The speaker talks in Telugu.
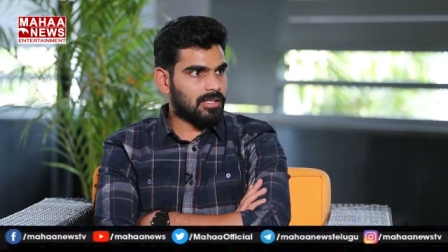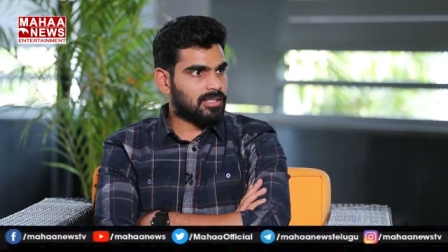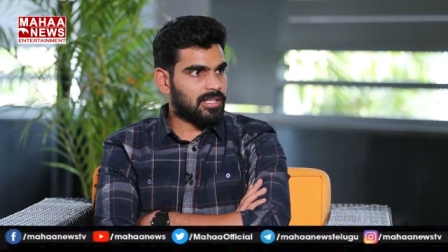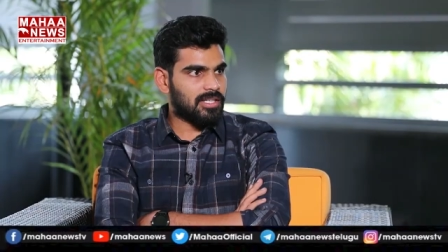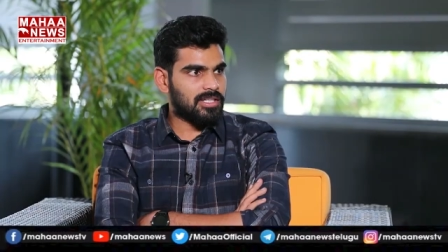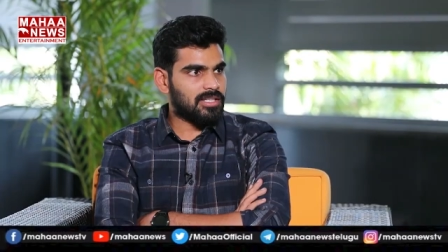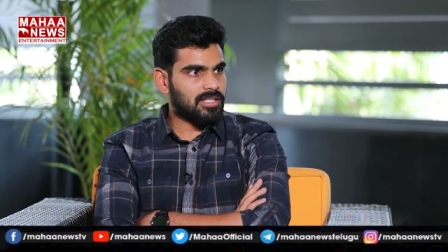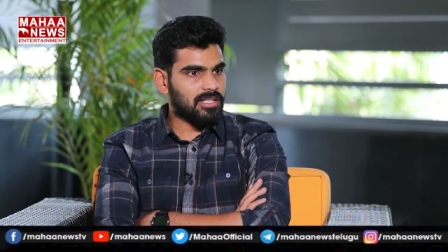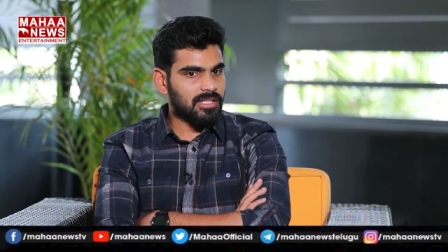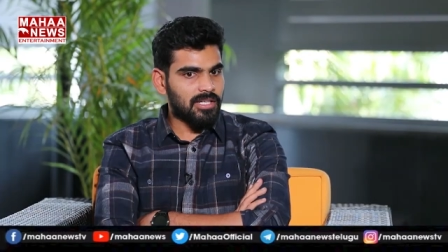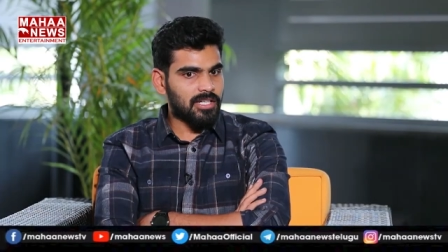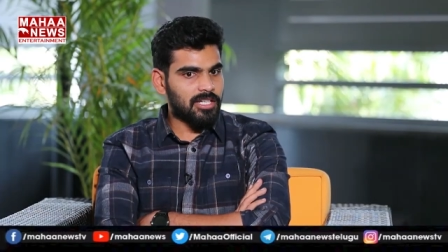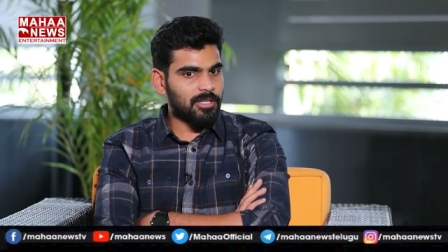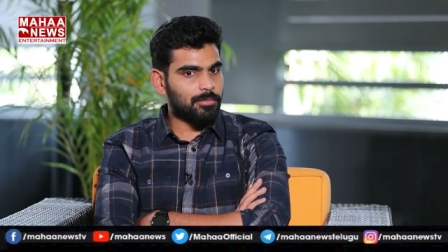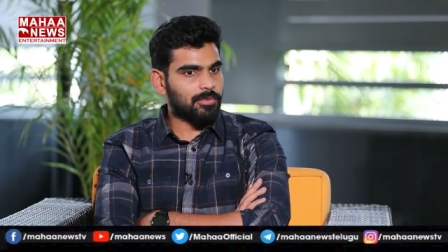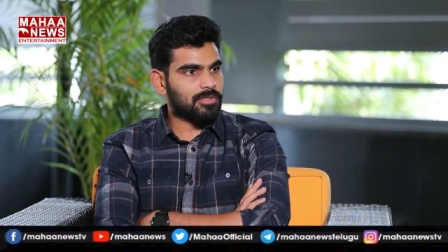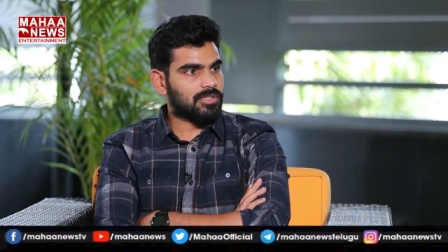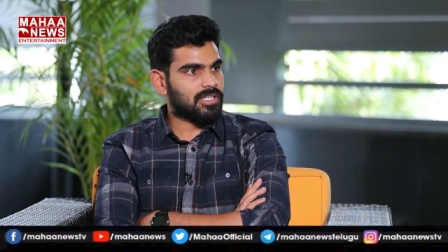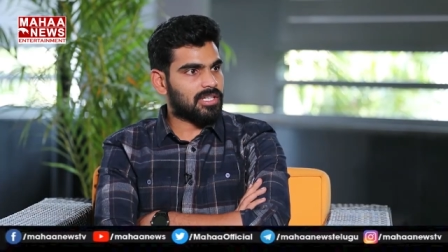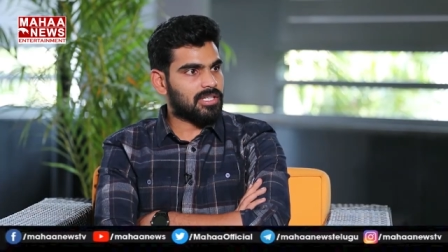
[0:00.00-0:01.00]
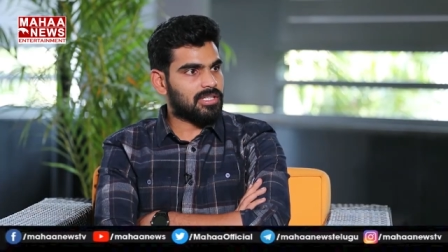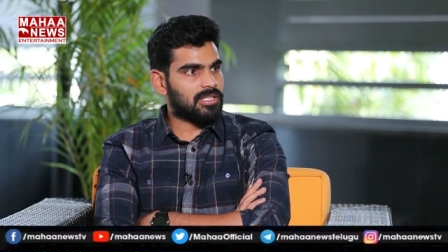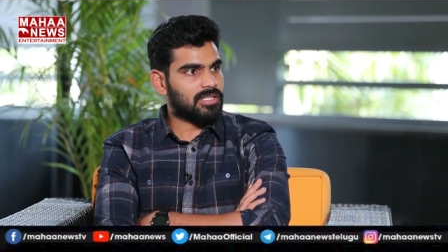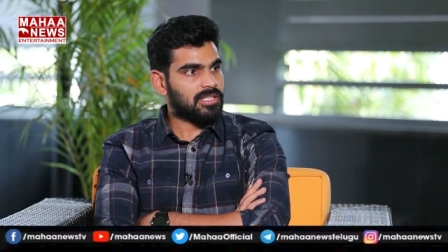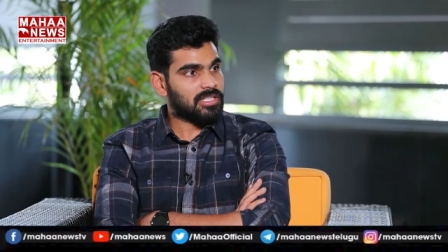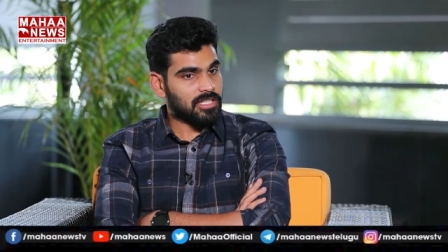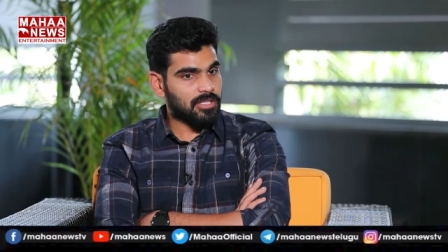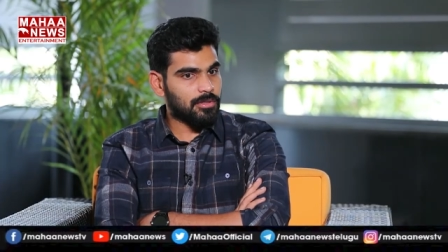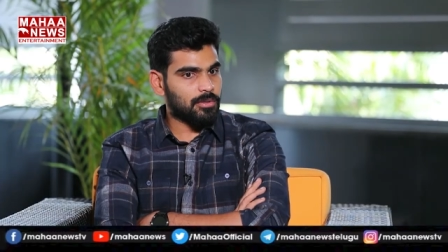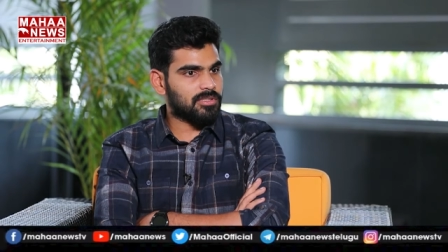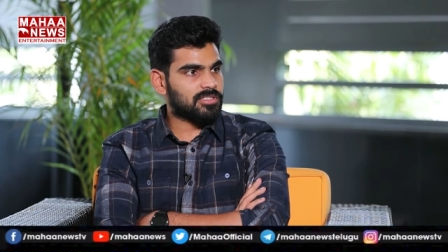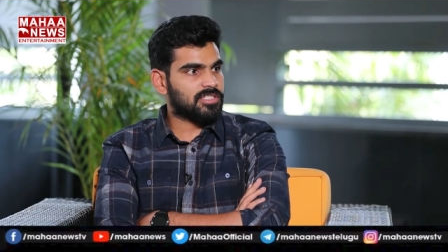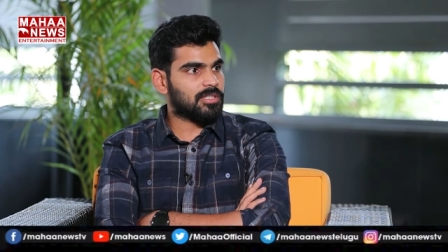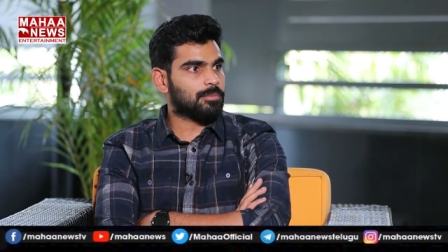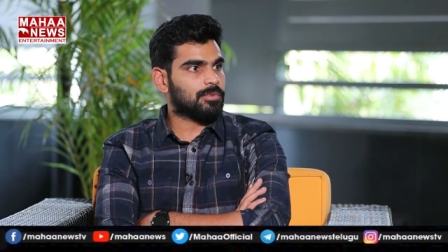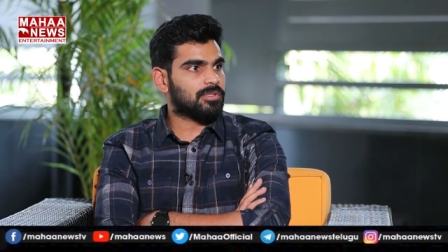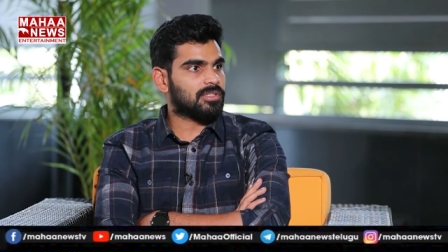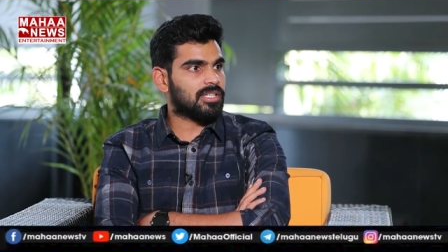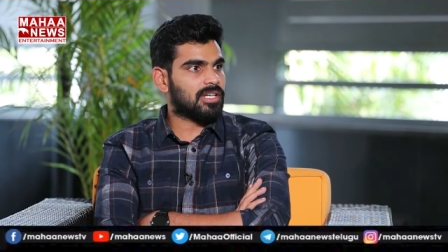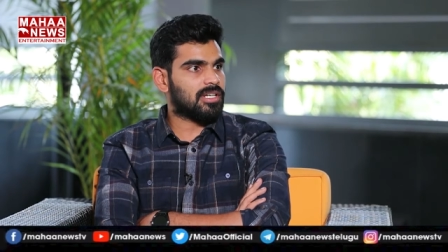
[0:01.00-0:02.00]
దానికి ఇక్కడే పుట్టాలి ఈ రోజే
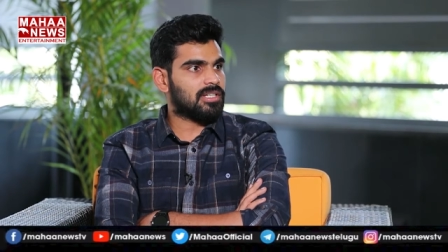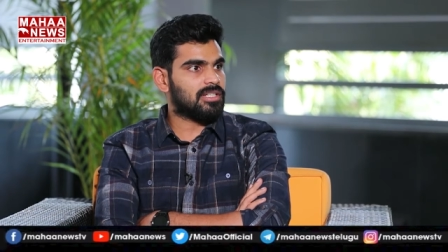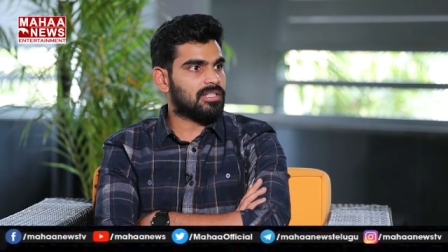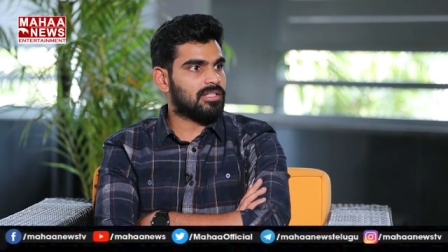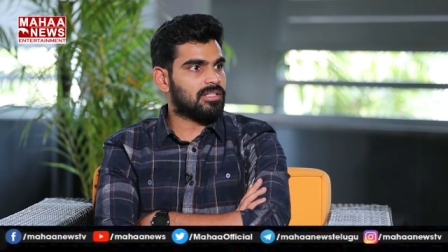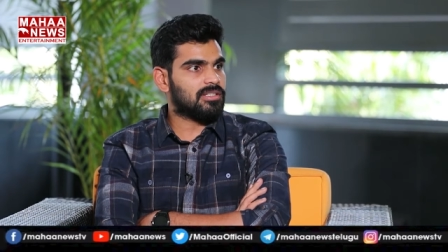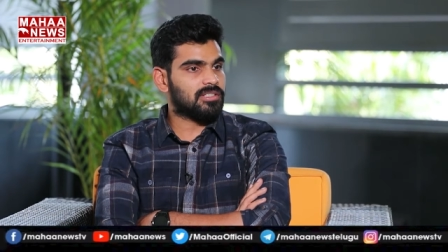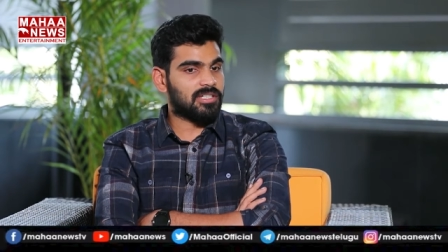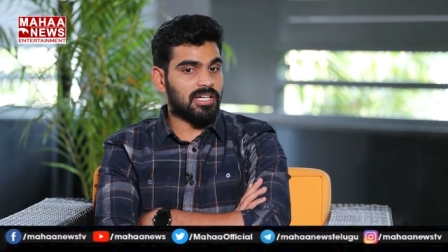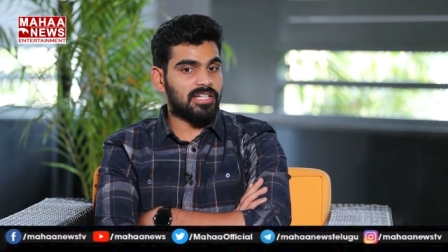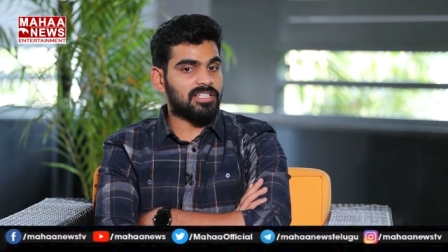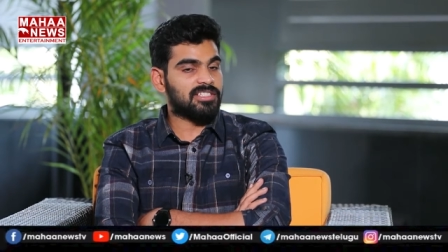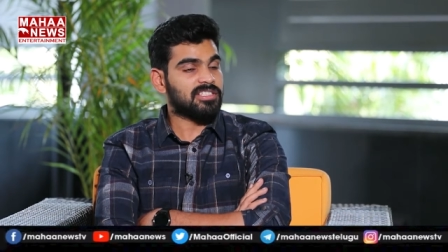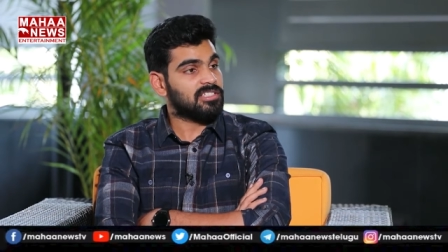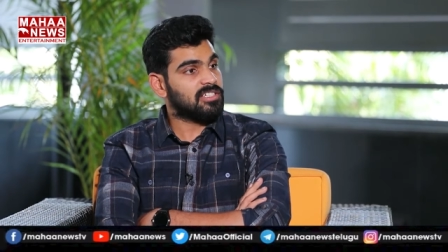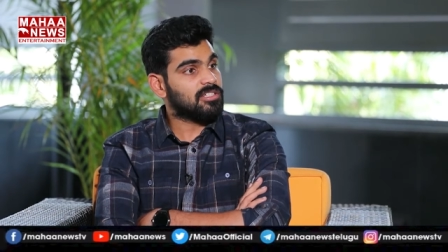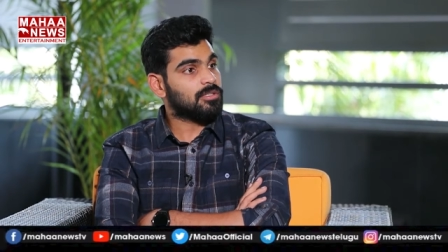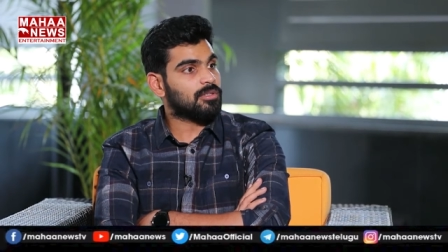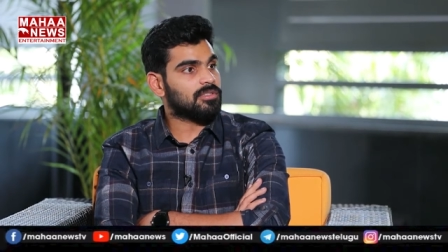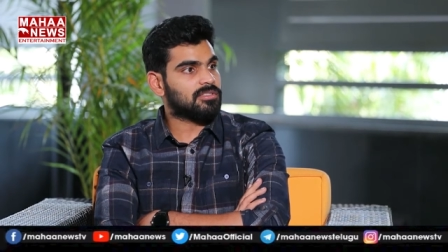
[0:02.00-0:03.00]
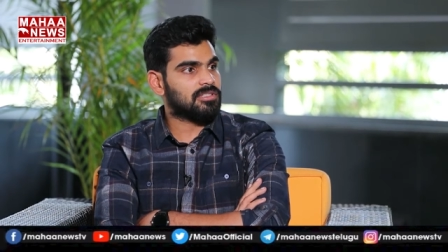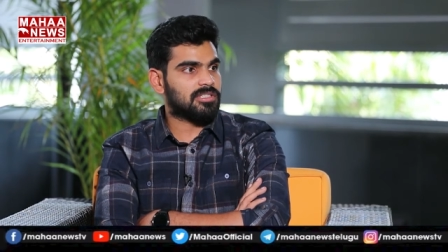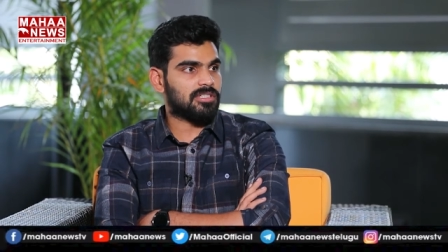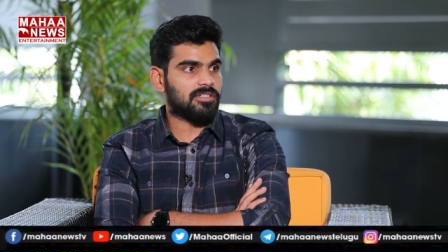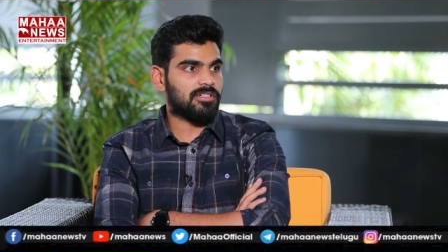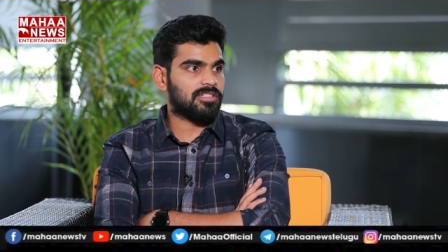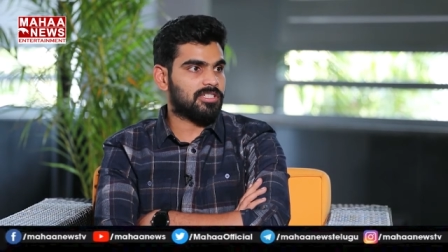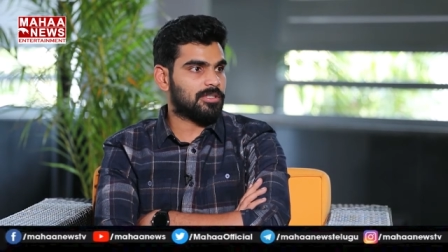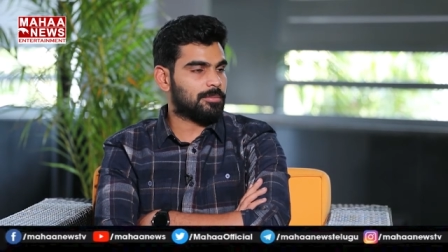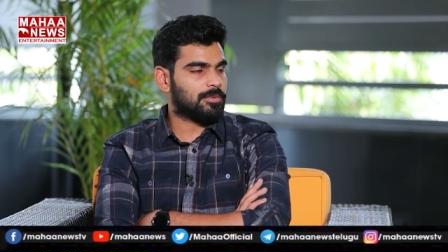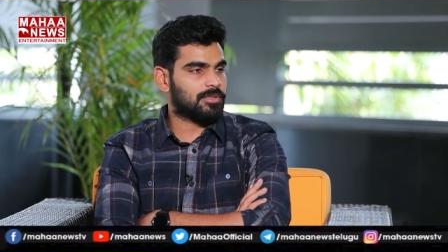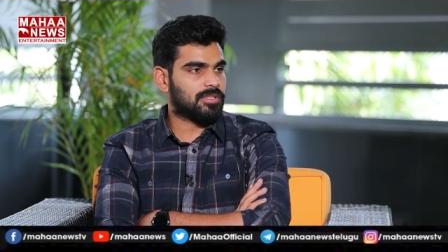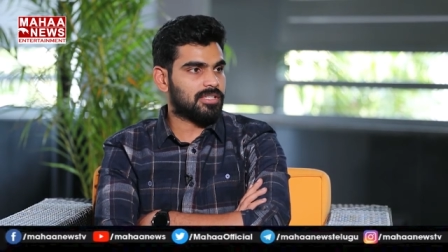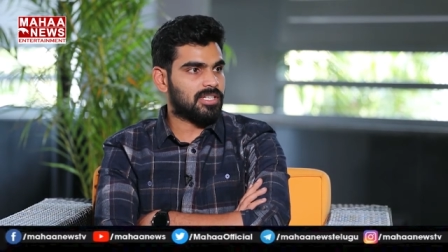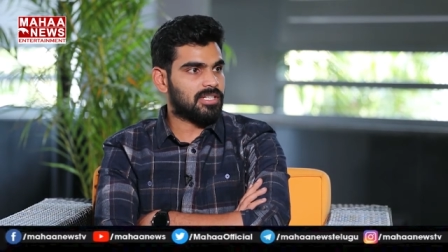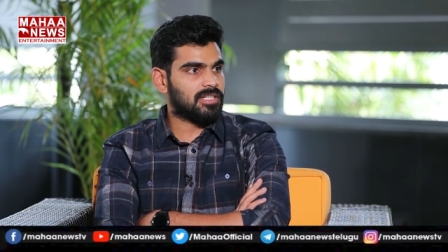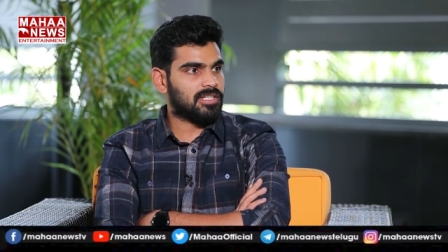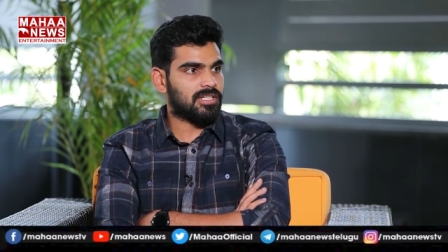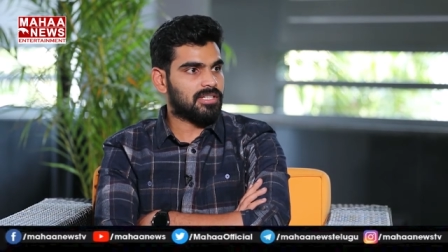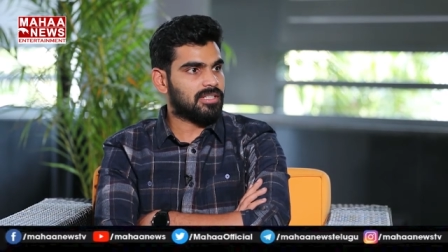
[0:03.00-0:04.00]
పుట్టాలి కలిసి ఇన్ని రోజుల తర్వాతే
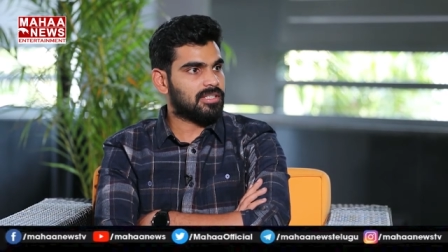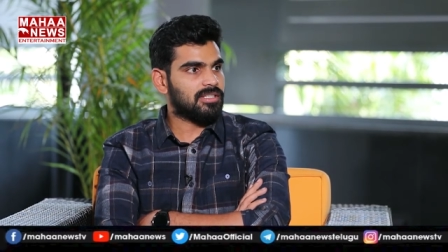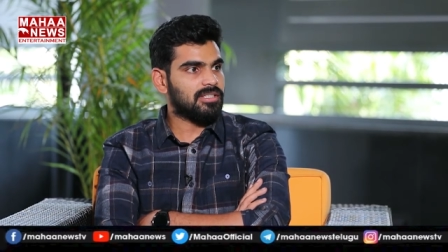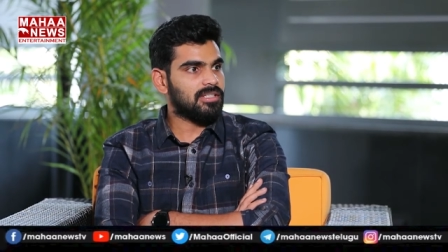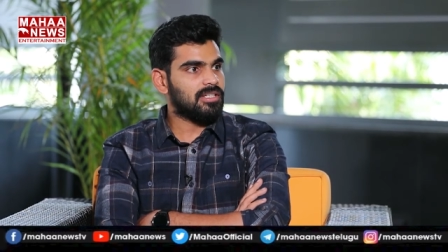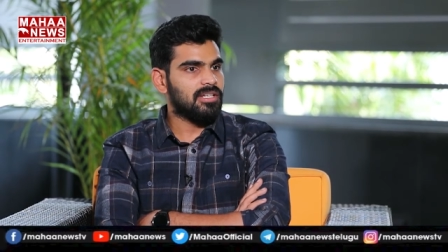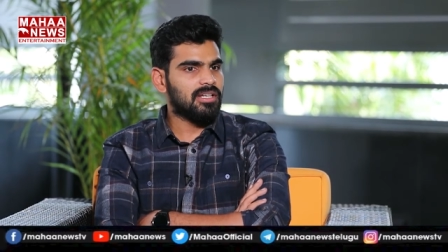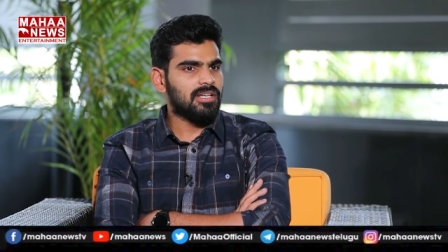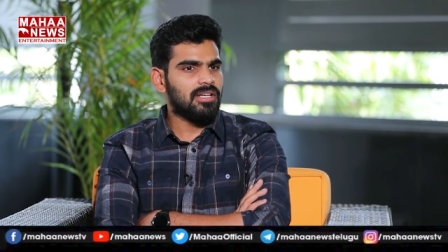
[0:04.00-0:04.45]
పుట్టాలి అనేది